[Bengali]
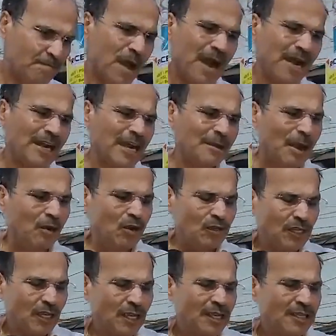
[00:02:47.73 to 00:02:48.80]
বাংলার মানুষ
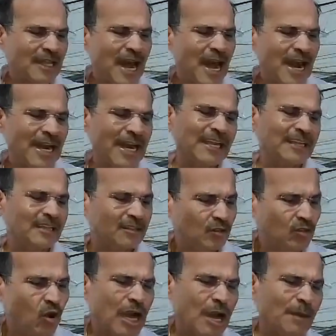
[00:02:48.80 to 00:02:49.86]
তার এই
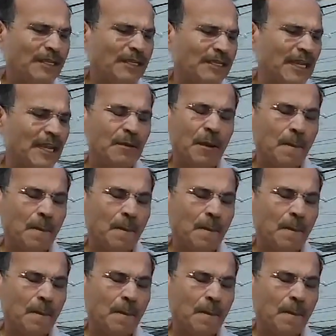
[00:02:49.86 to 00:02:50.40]
ধোকাবাজিতে